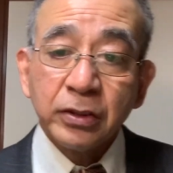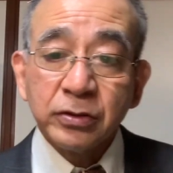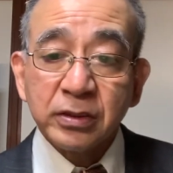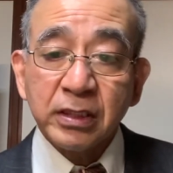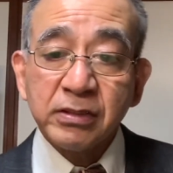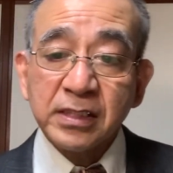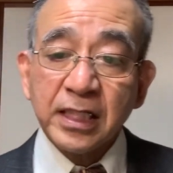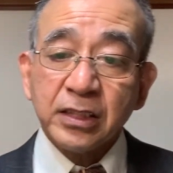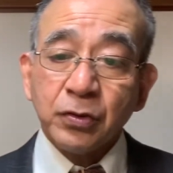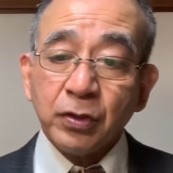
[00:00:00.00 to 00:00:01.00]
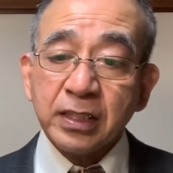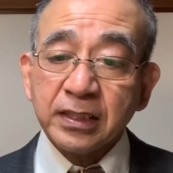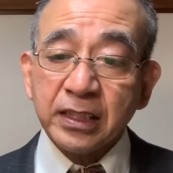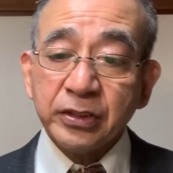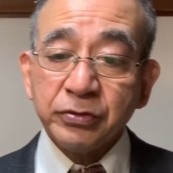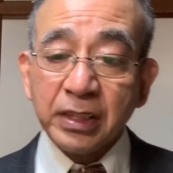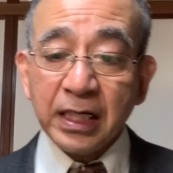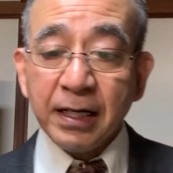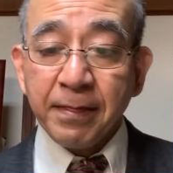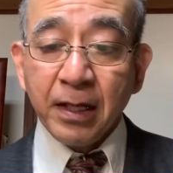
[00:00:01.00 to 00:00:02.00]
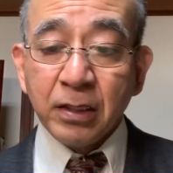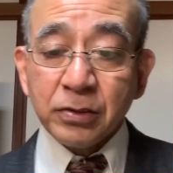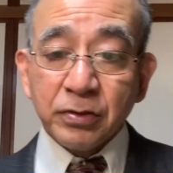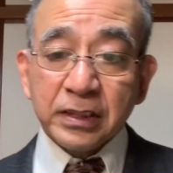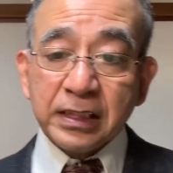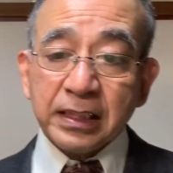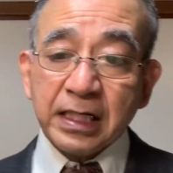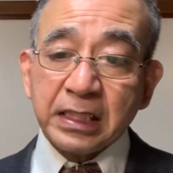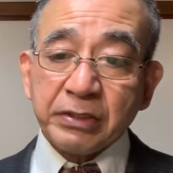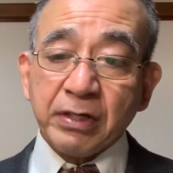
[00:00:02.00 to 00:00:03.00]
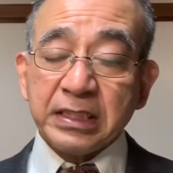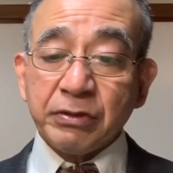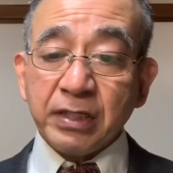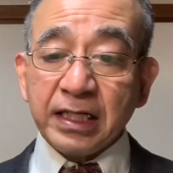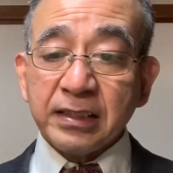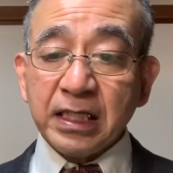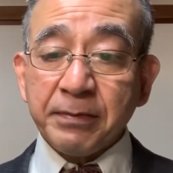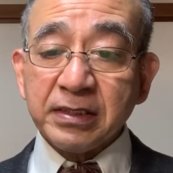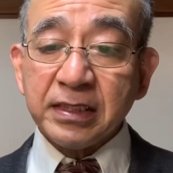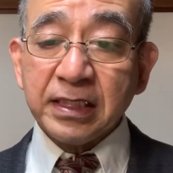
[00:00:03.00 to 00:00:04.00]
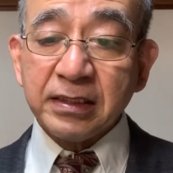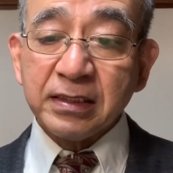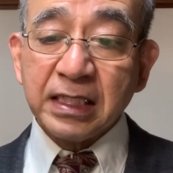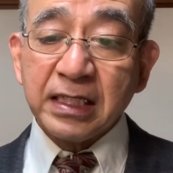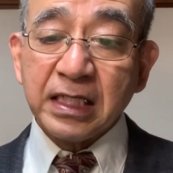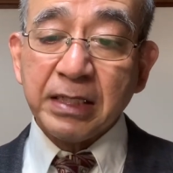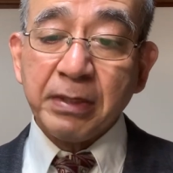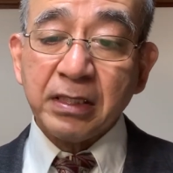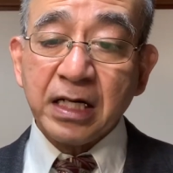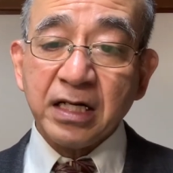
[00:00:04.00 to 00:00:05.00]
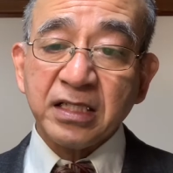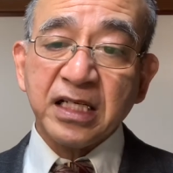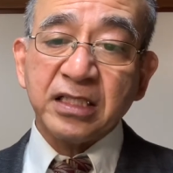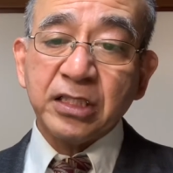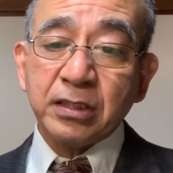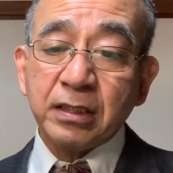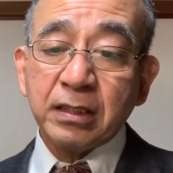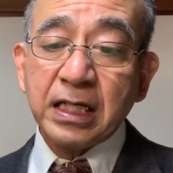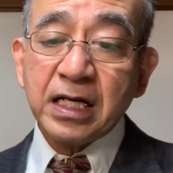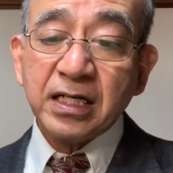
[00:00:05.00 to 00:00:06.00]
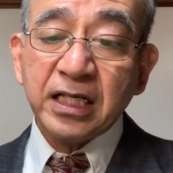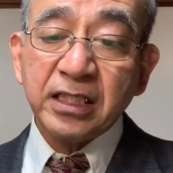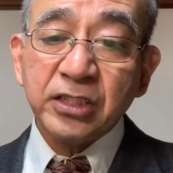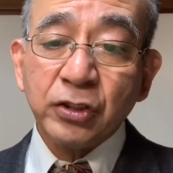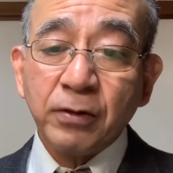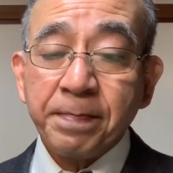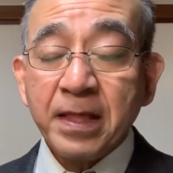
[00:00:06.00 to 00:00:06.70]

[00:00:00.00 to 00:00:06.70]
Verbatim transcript: 譲ってくださいとあなたに言うなら、その時、あなたは恥をかいて真っ先につかなければならないならないでしょう。